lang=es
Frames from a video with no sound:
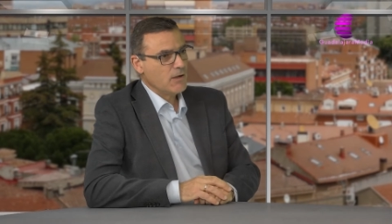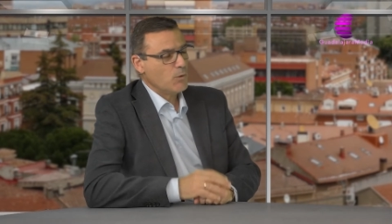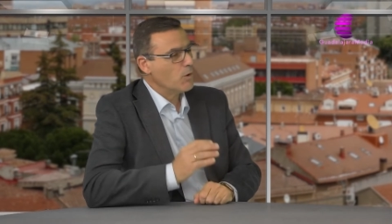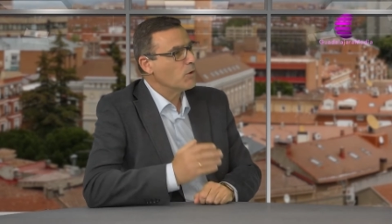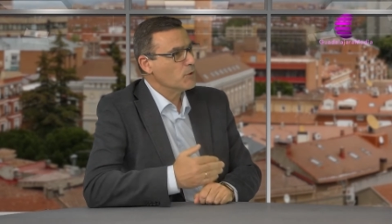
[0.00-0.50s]

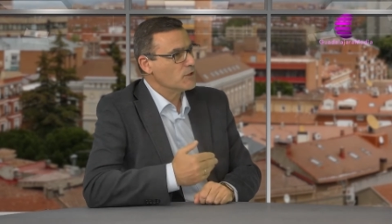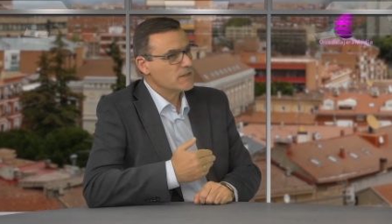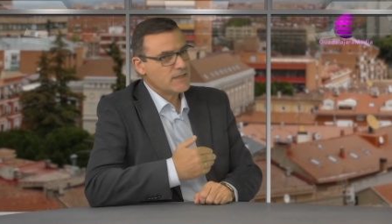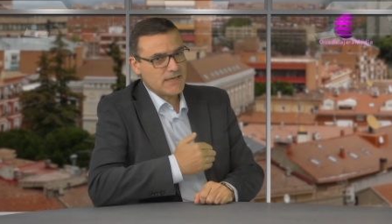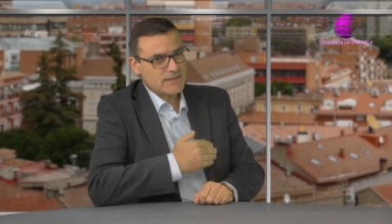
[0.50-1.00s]
Luego
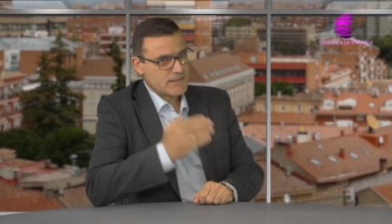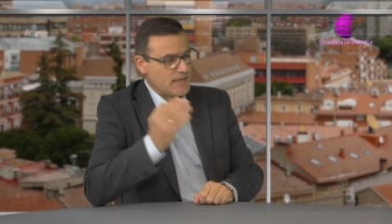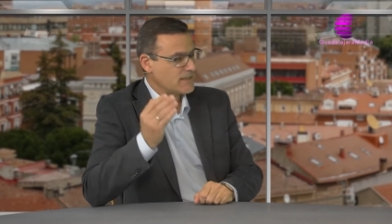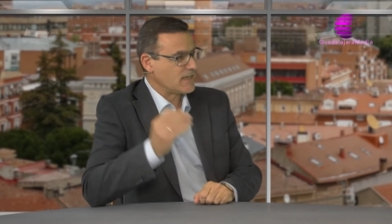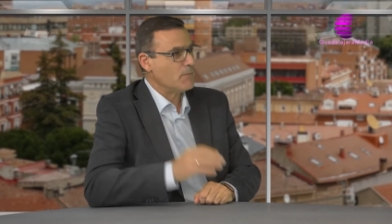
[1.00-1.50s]
ponerse delante de
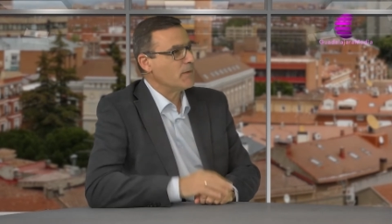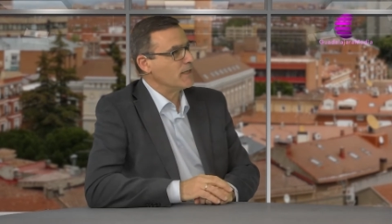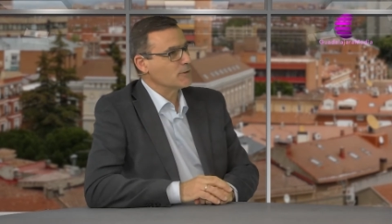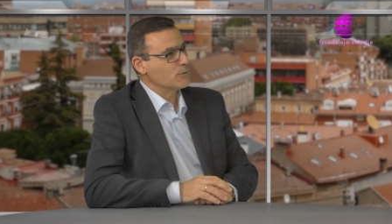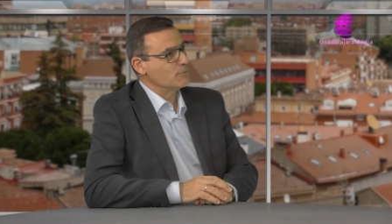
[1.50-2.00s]
las
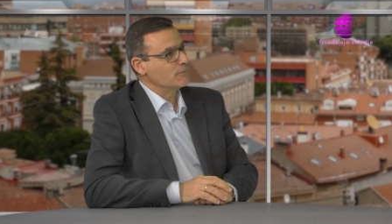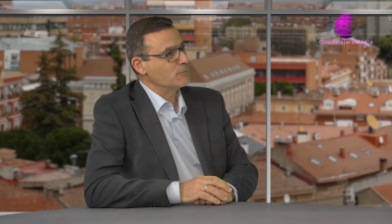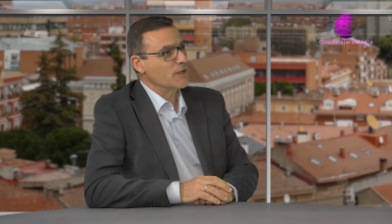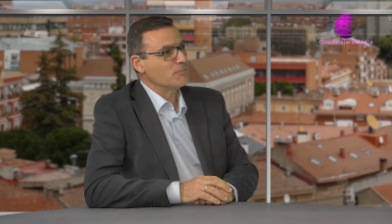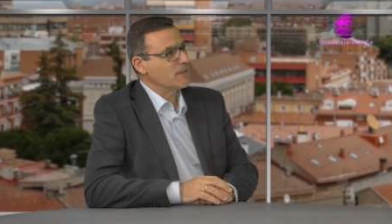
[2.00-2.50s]
cámaras con
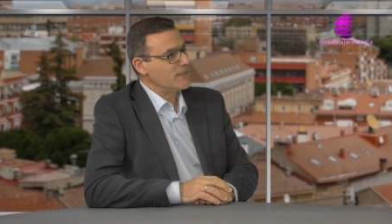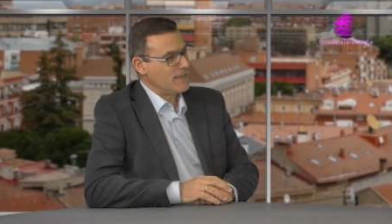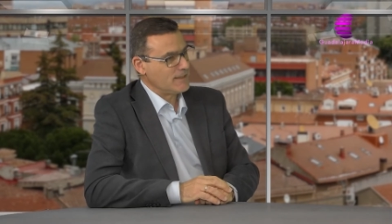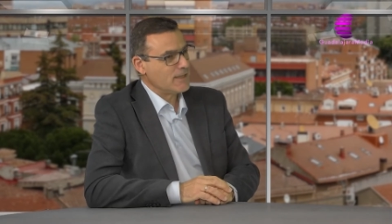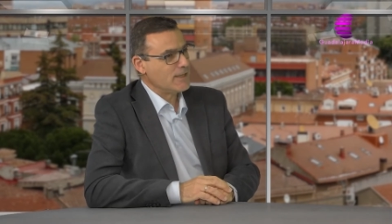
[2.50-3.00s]
toda España
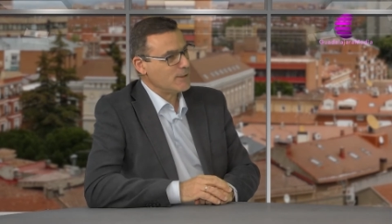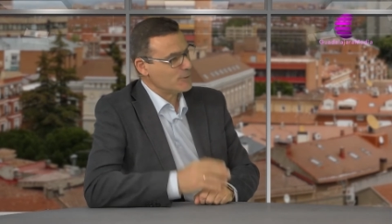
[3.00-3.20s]
delante,